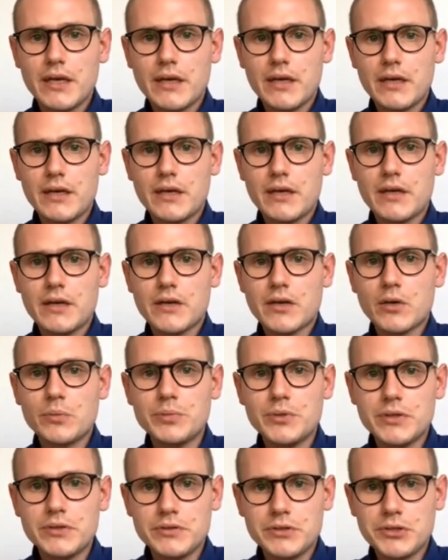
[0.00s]
e,
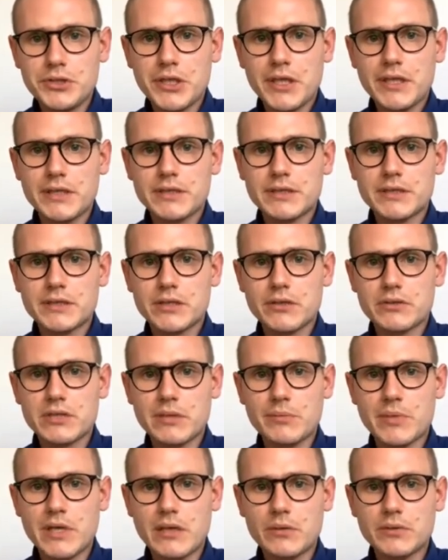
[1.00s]
robi dzisiaj z
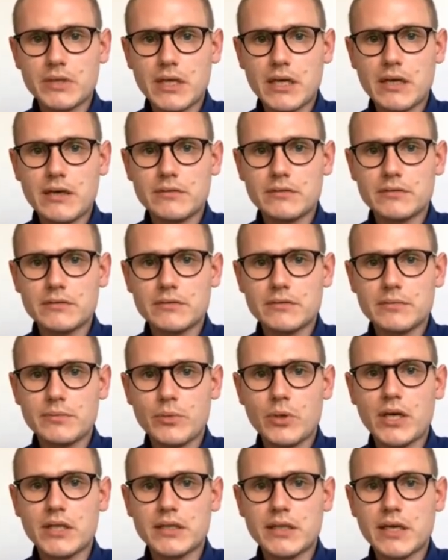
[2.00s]
Grzegorza Brauna y,
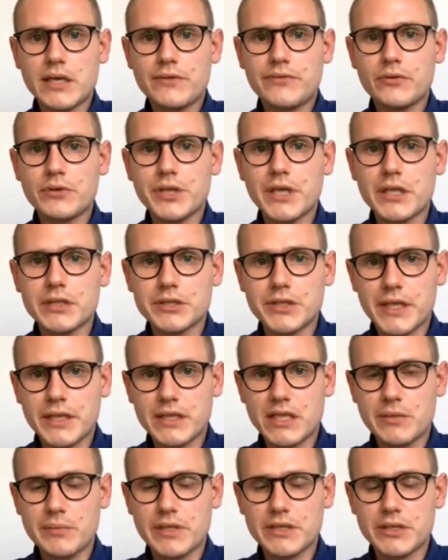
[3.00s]
bohatera foliarzy i
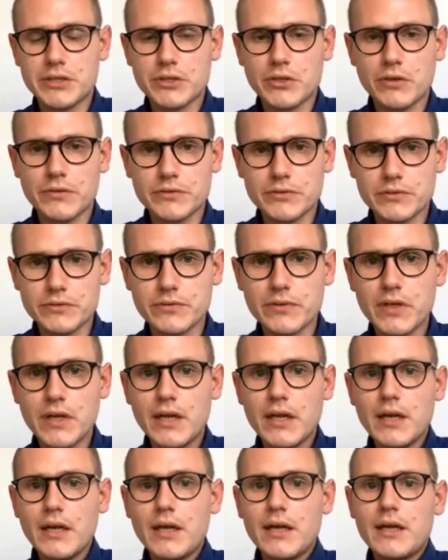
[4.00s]
antymaseczkowców.
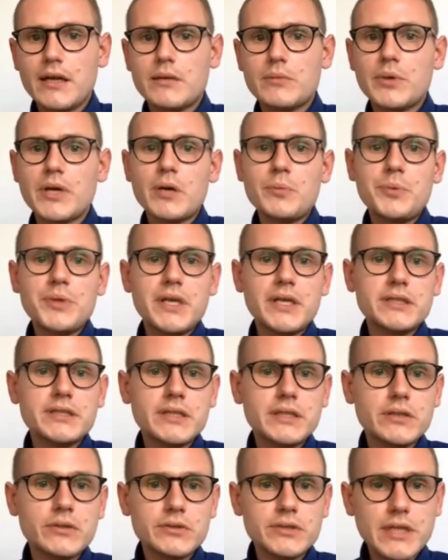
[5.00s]
E, moja opinia jest
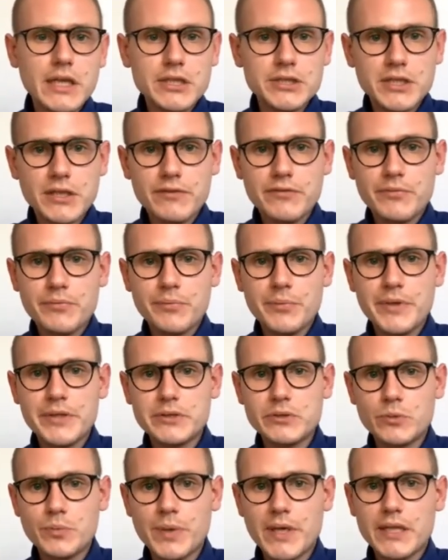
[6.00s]
jednoznaczna. W
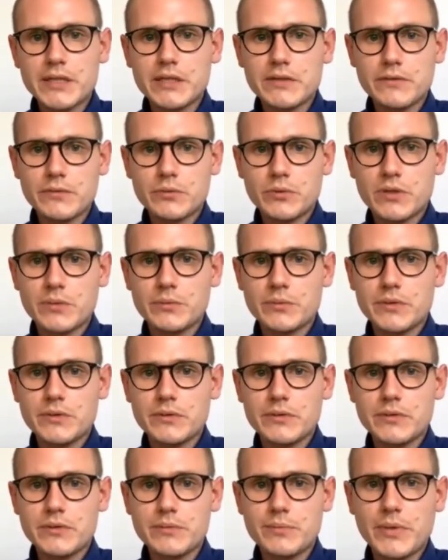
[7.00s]
miejscu pracy, w którym
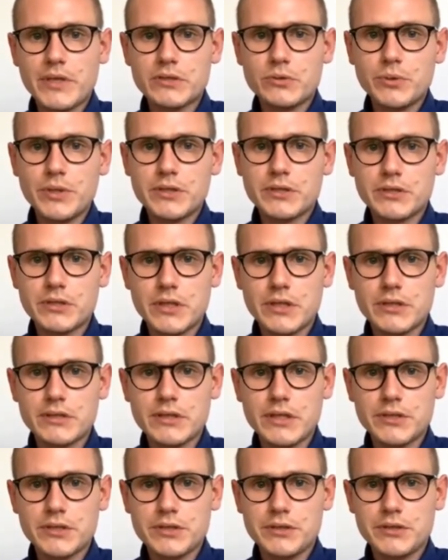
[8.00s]
y, pracuje
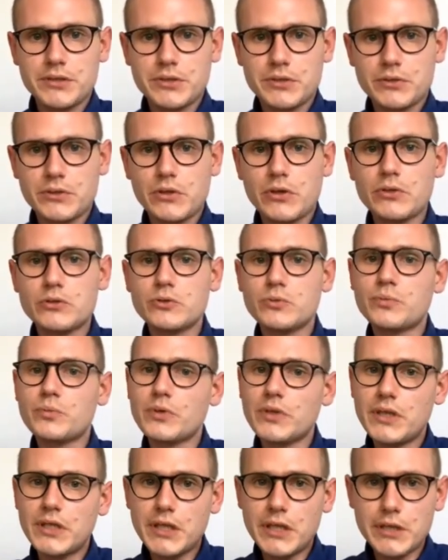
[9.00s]
460 osób,
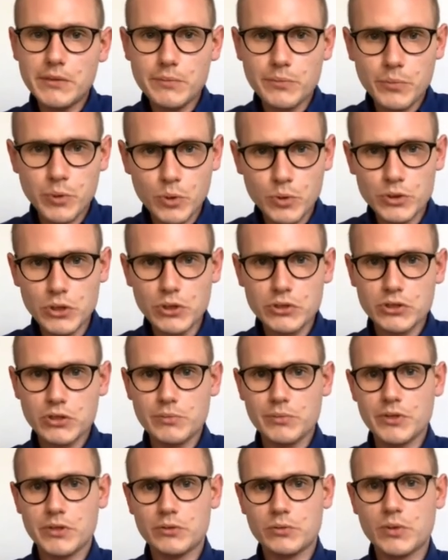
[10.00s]
plus
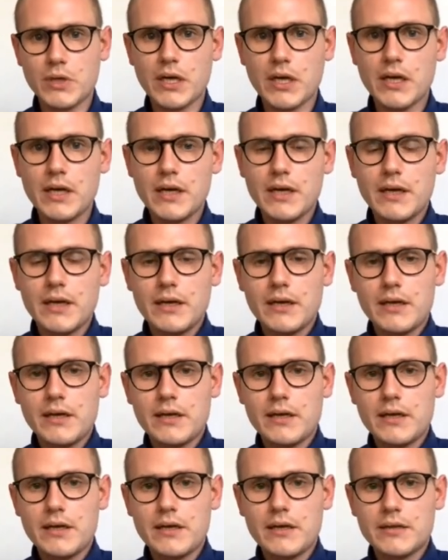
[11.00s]
osoby, które,
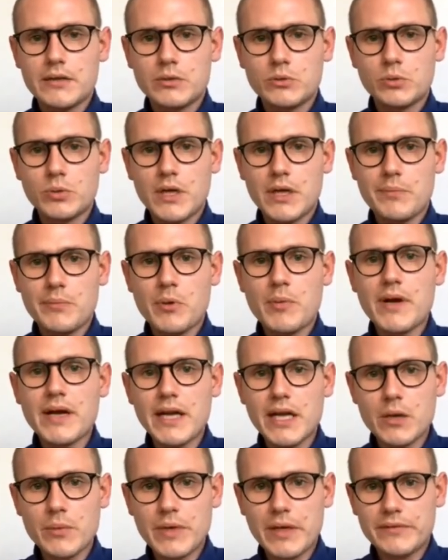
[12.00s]
e, które
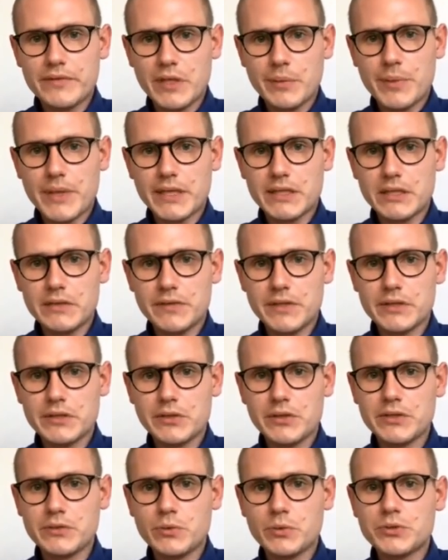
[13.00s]
pomagają nam tej pracy, więc
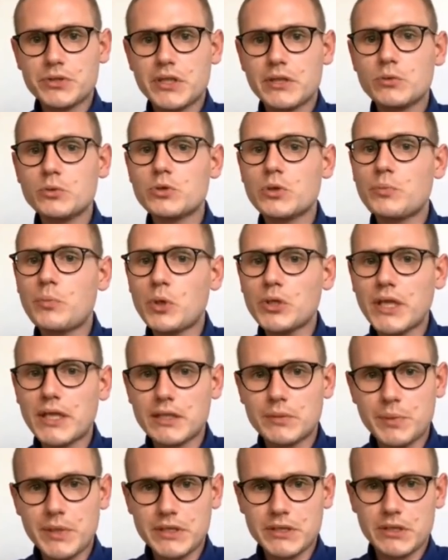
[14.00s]
to jest łącznie dużo
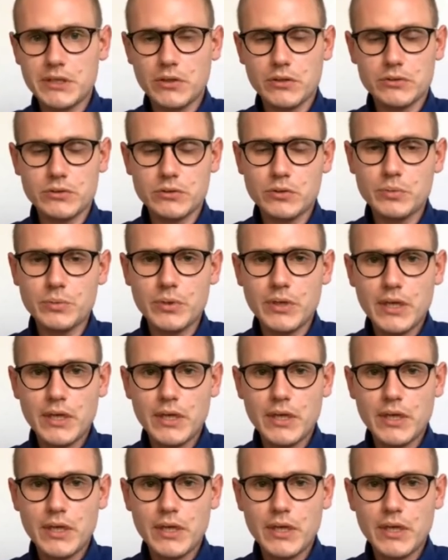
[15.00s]
ponad 500 osób,